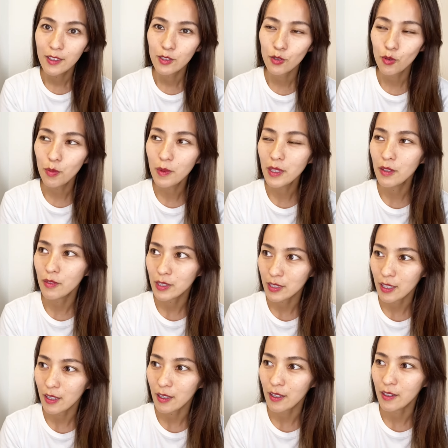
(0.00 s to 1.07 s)
そこまでは
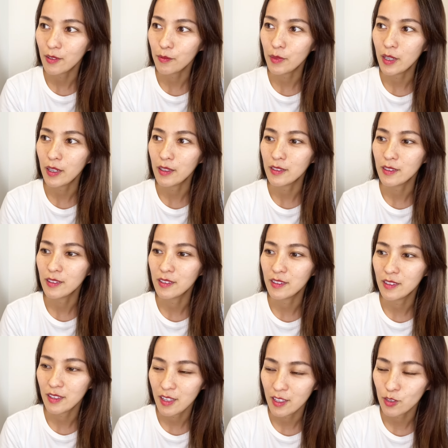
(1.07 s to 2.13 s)
さ、まあ、
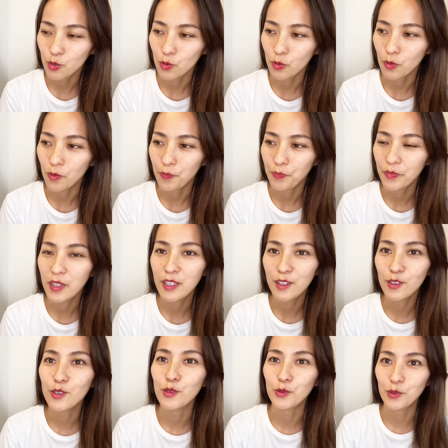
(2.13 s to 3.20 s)
ね、ちょっとでき
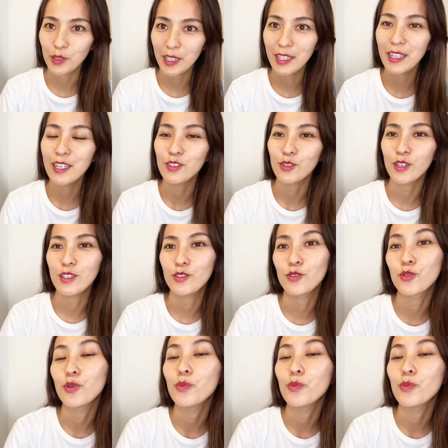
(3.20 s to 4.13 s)
る人とできない人がいると